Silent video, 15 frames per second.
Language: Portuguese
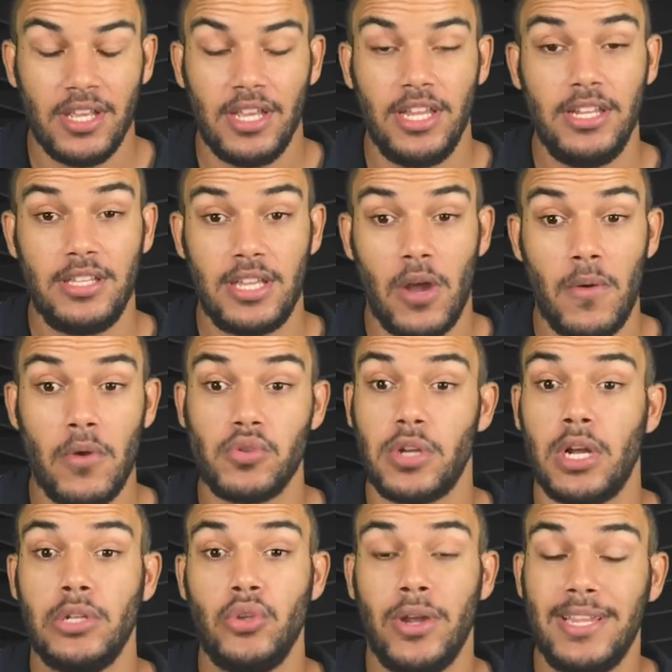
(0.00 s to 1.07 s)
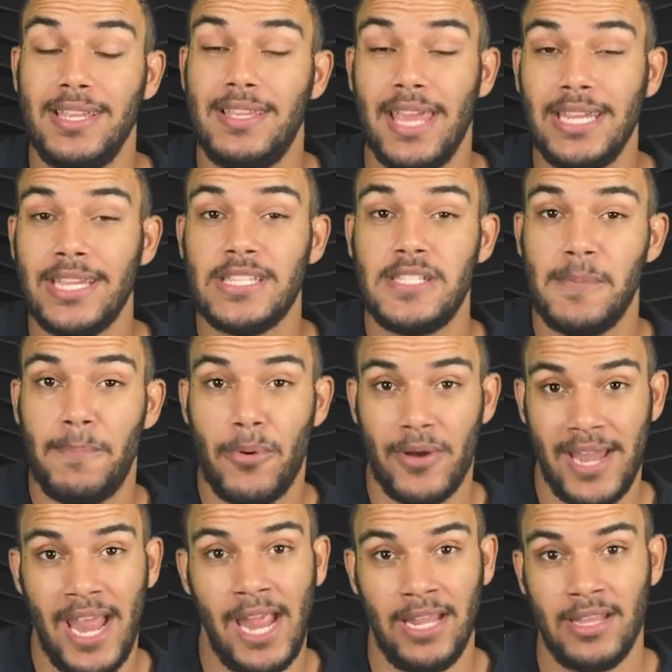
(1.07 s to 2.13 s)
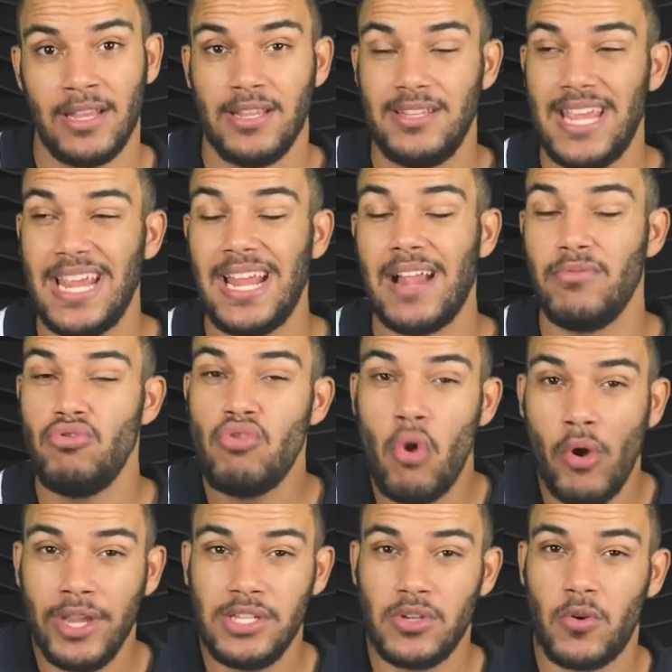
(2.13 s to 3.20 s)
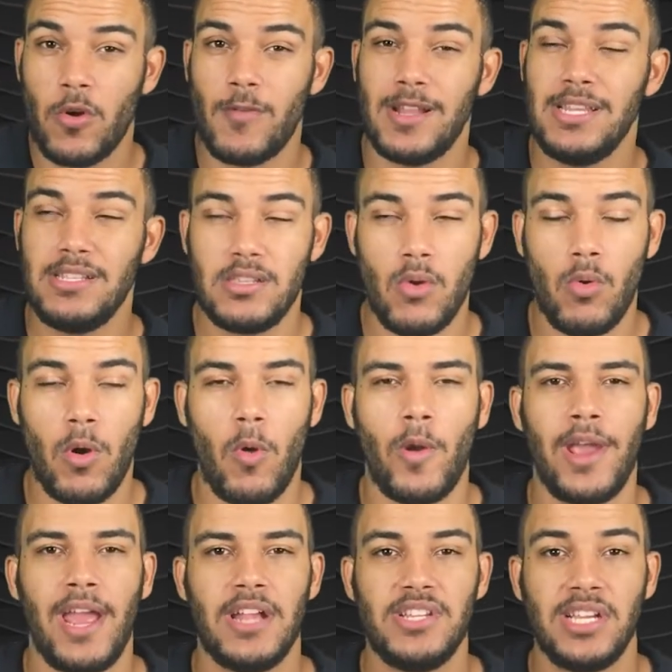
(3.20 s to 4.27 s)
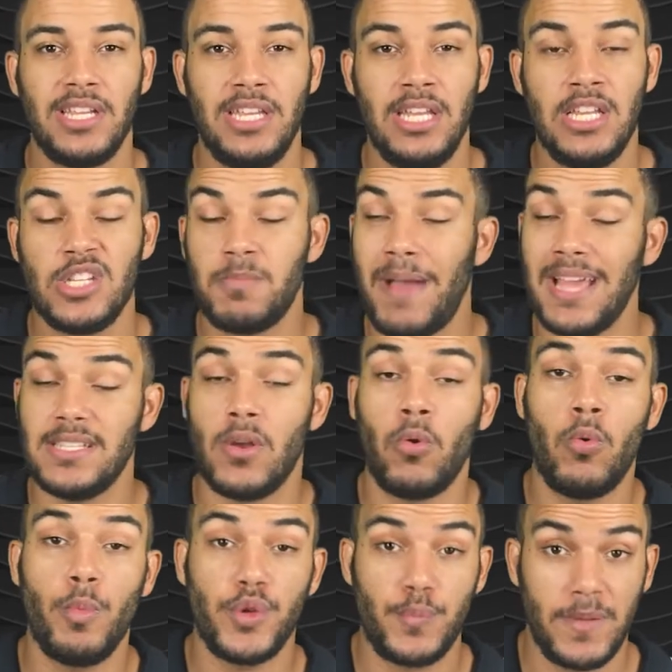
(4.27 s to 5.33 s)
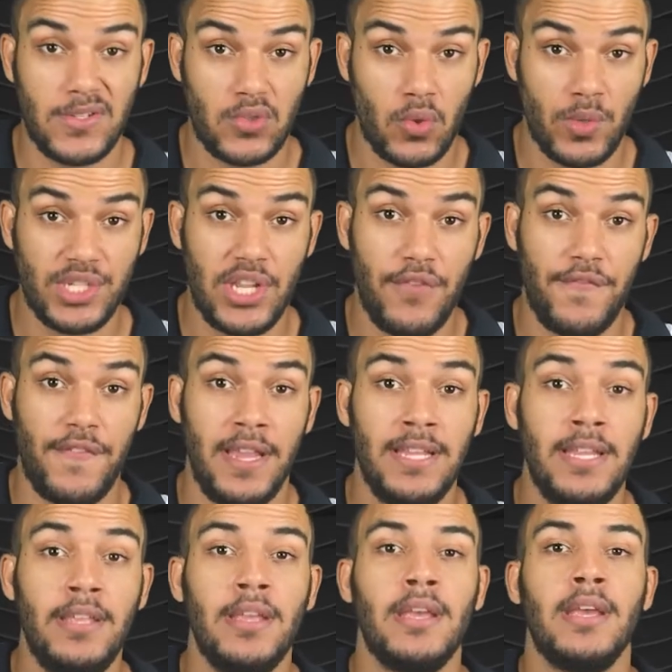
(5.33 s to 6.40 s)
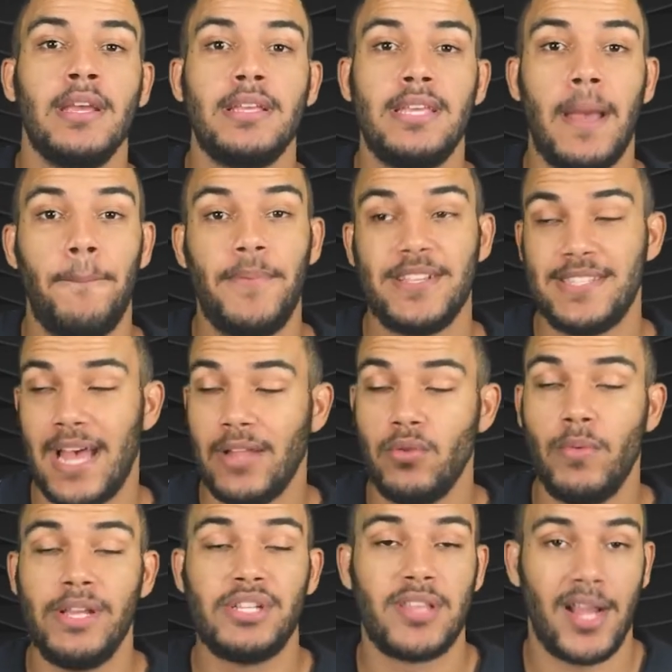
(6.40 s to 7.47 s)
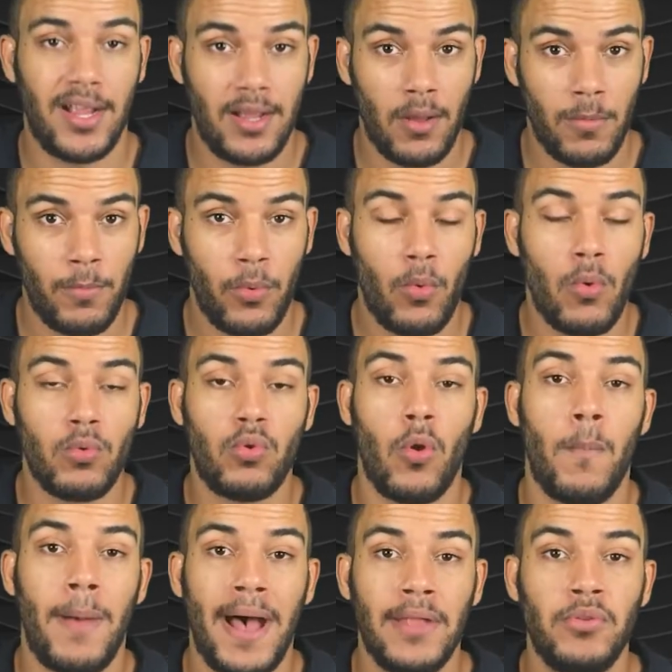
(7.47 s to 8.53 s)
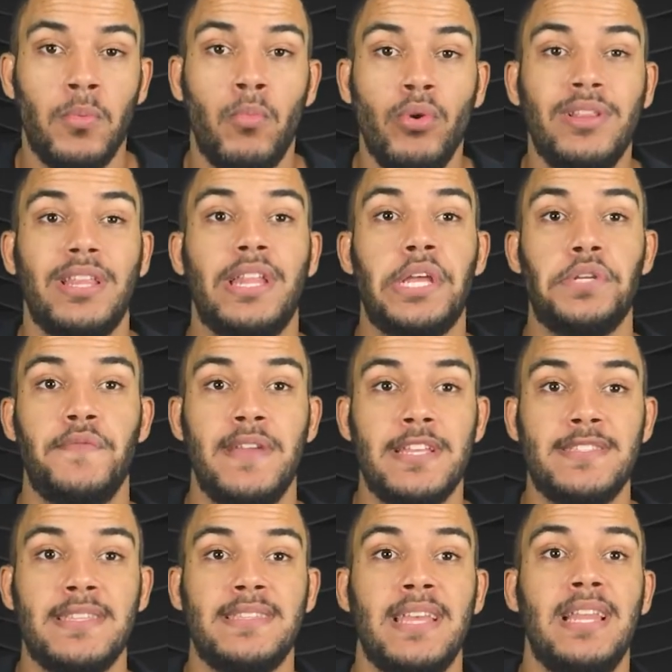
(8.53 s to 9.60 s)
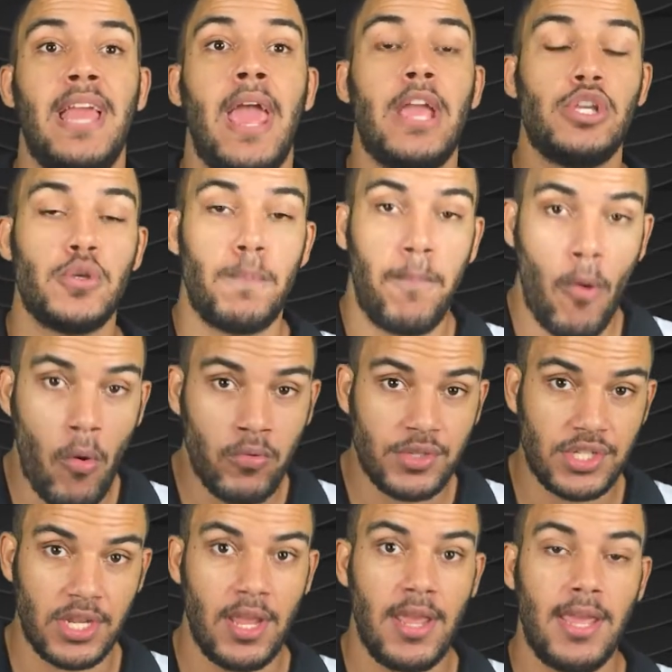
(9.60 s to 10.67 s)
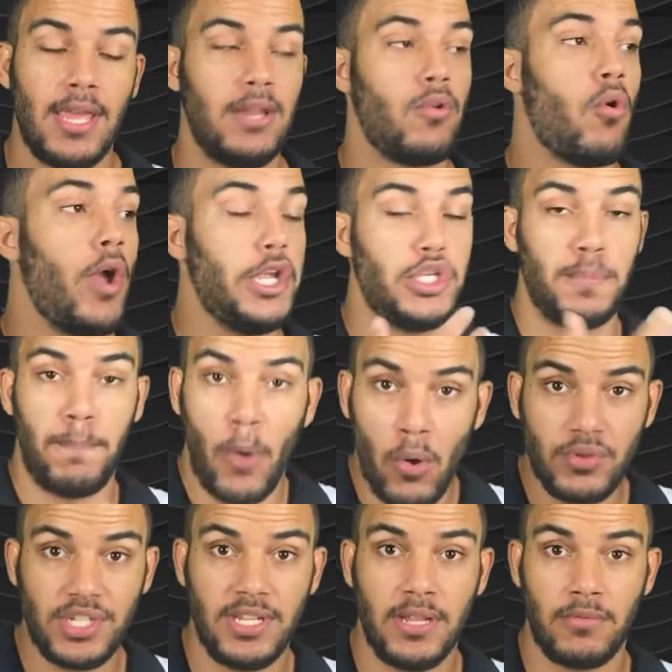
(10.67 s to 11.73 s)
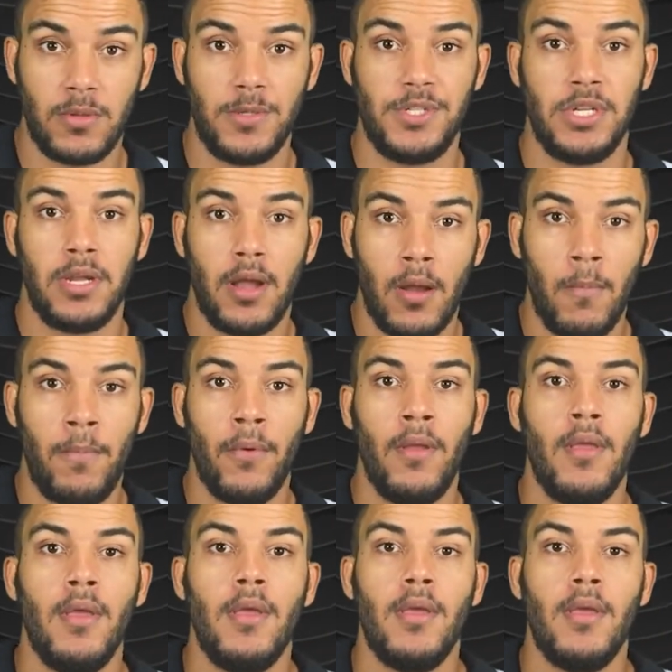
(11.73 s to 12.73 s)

Então é um jogador que tem esse porém, tem a noite com ali seu calcanhar de Aquiles. Mas algumas pessoas defendem que, apesar do extracampo conturbado, muitas das vezes ele responde, ele corresponde dentro de campo,